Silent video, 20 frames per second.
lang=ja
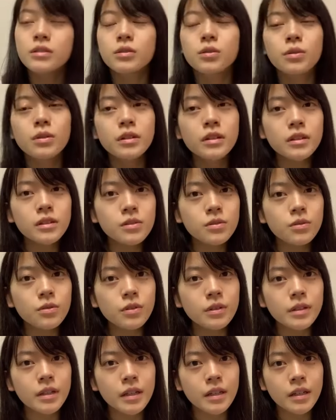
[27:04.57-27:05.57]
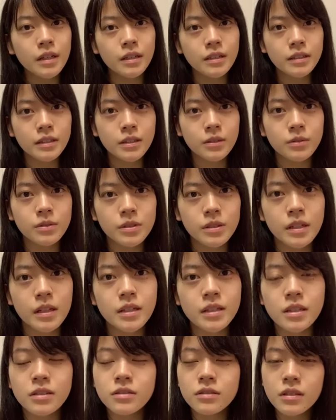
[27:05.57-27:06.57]
それですごい大発見をし
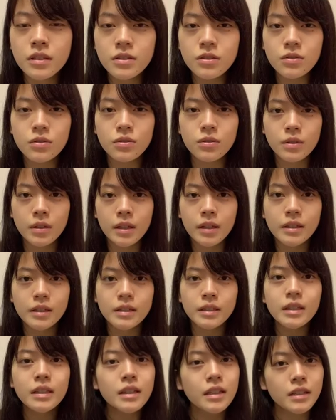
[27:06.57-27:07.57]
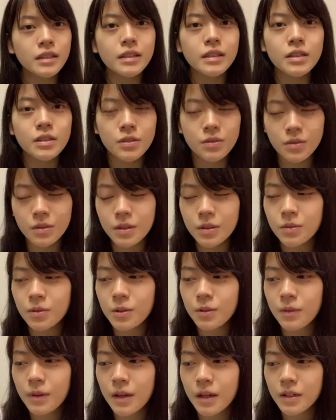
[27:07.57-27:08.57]
てさすがにちょっとね言えないんですけどね
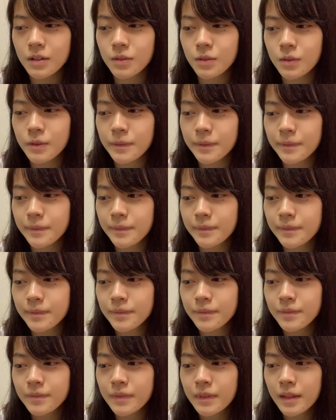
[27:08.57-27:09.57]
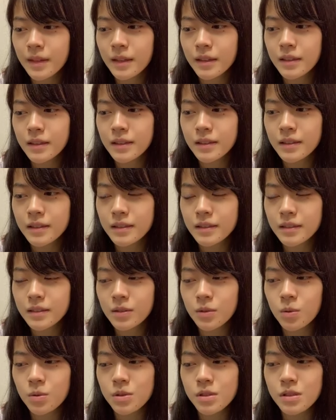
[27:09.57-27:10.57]
これはあの
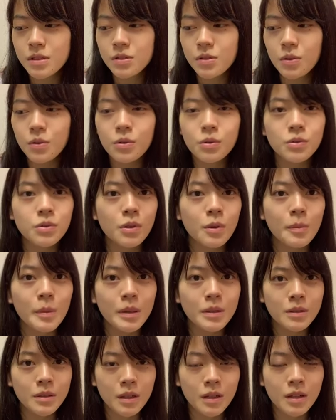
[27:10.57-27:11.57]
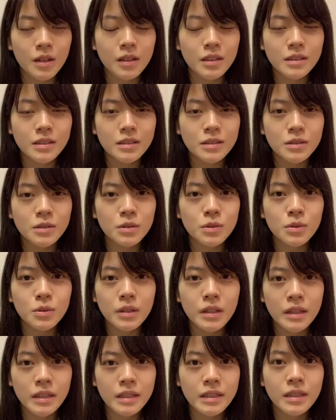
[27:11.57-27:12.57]
個人情報とかもあるからちょっと
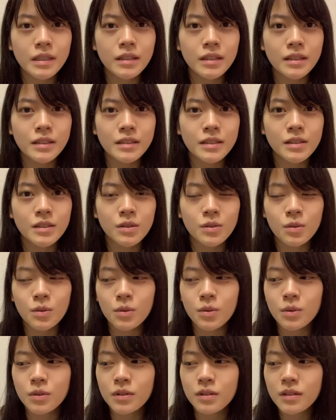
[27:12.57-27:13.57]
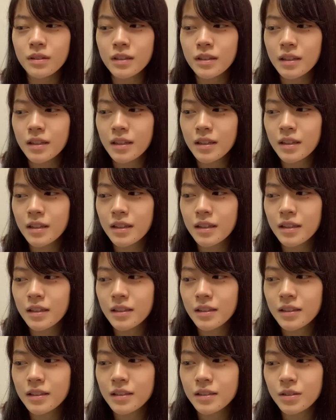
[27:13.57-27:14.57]
ね言えないんですけど
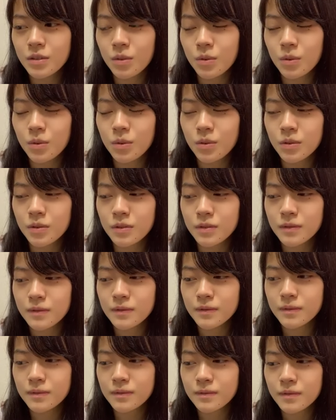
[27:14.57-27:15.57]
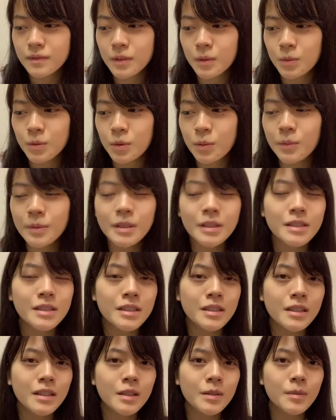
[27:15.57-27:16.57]
そうでも友
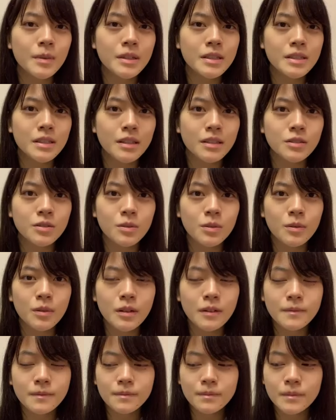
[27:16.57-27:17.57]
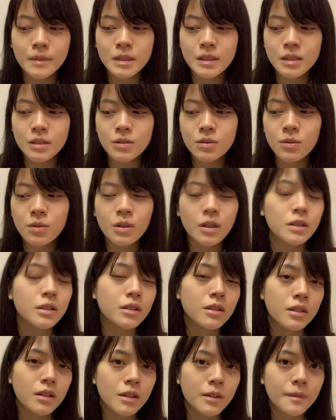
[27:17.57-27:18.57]
達に言いましたそれはめっちゃすごかっ
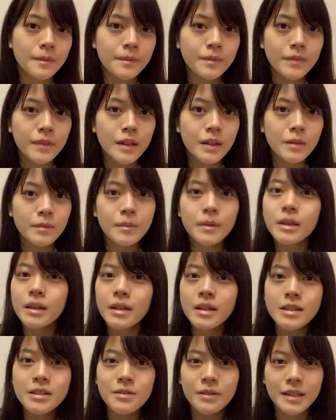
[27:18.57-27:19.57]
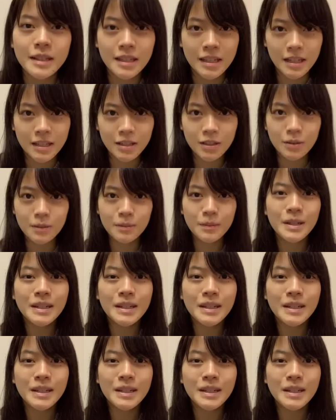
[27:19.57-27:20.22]
たからまだ返事は来てないけど